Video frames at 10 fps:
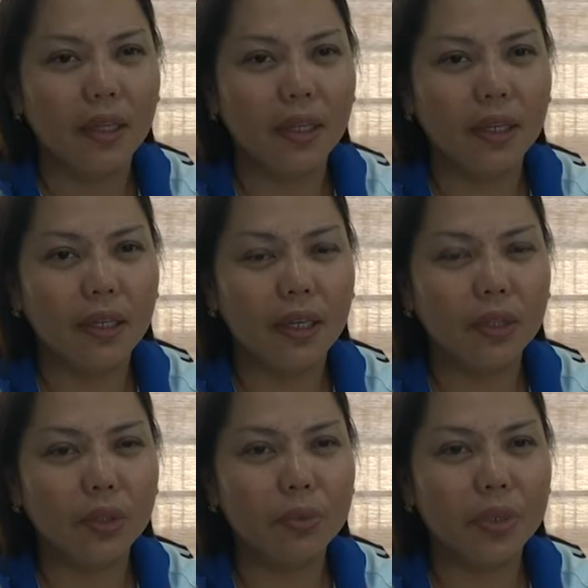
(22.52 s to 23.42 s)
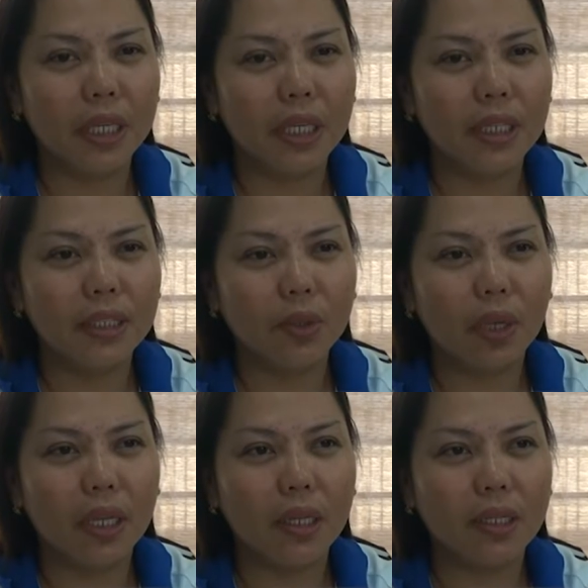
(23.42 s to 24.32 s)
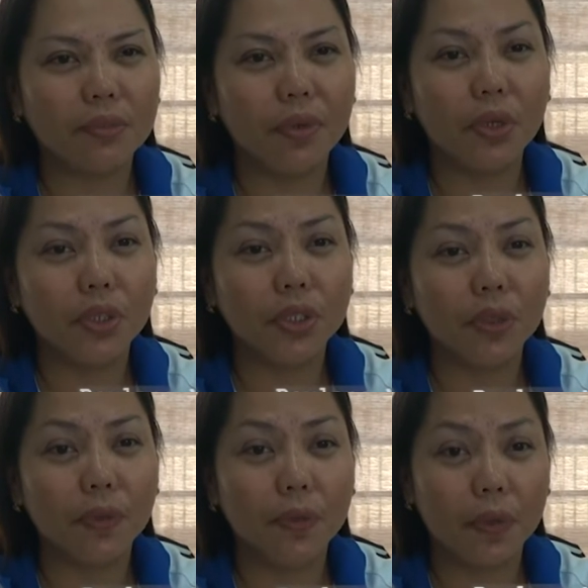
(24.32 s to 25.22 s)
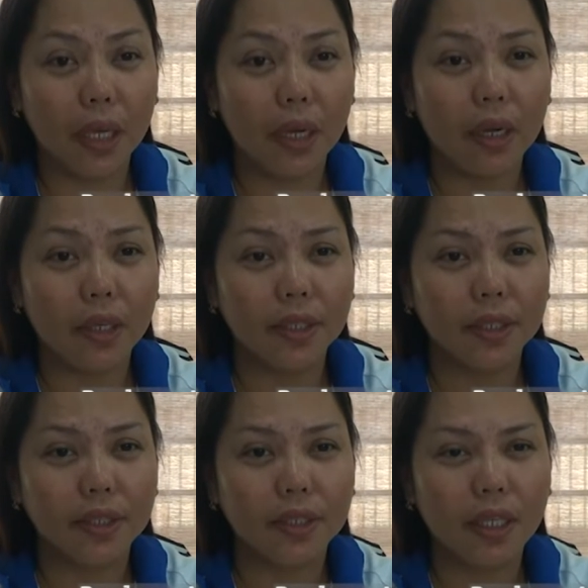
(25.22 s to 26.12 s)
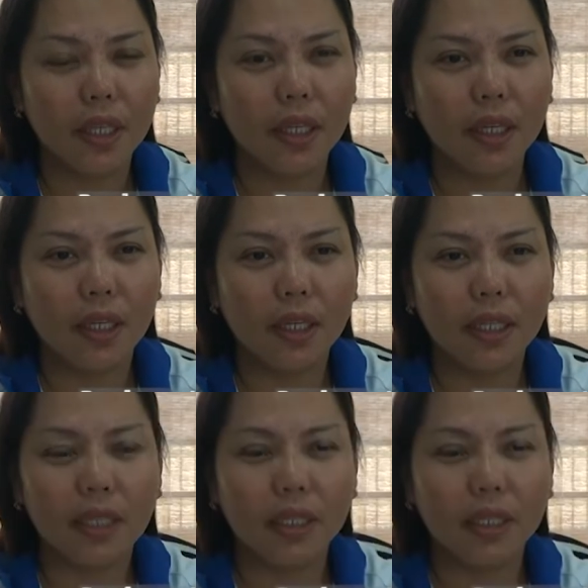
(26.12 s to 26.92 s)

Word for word: Ang um, atong brigada eskwela is focused on three R's. Uh, that